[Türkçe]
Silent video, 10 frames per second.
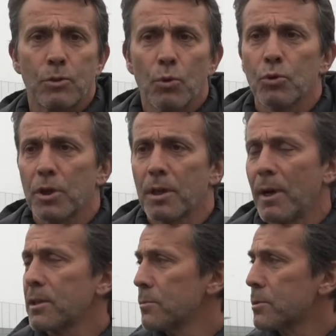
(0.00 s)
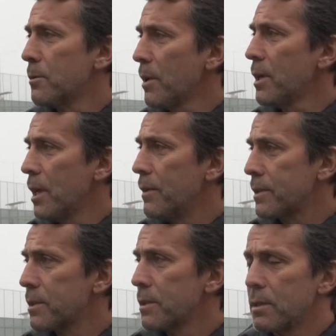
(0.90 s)
sonuçlara baktığım zaman evet.
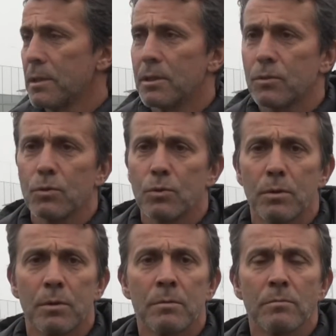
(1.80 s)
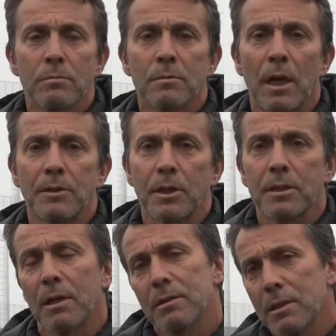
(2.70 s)
E, çünkü
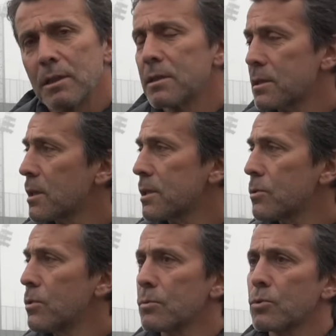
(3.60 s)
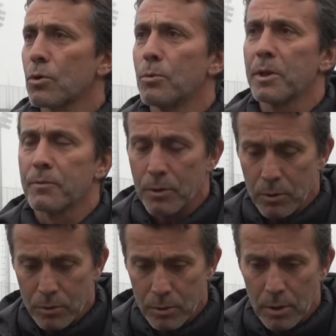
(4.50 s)
gerçekten dediğinize katılıyorum. Çok emek
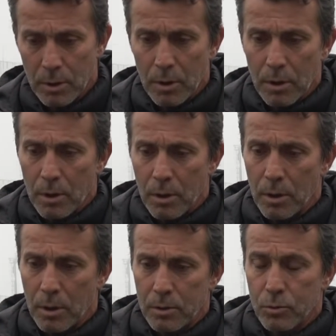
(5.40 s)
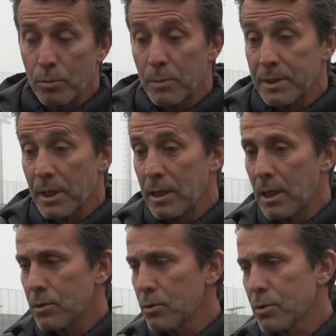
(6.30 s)
veriyoruz. E, çok mesai
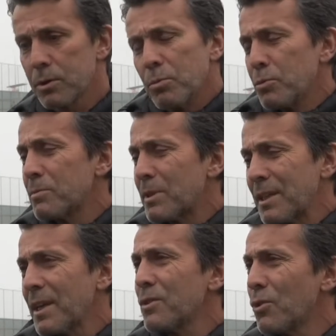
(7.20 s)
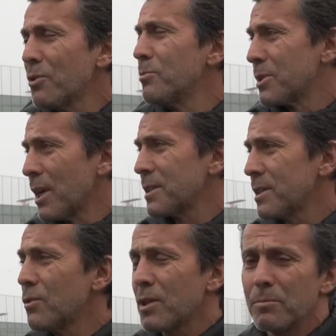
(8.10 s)
harcıyoruz ki bu bizim zaten görevimiz.
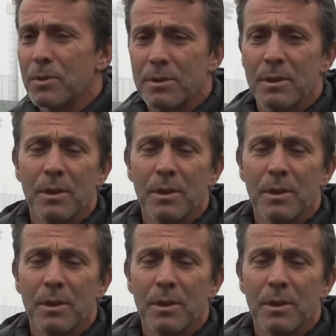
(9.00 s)
Asli görevimiz.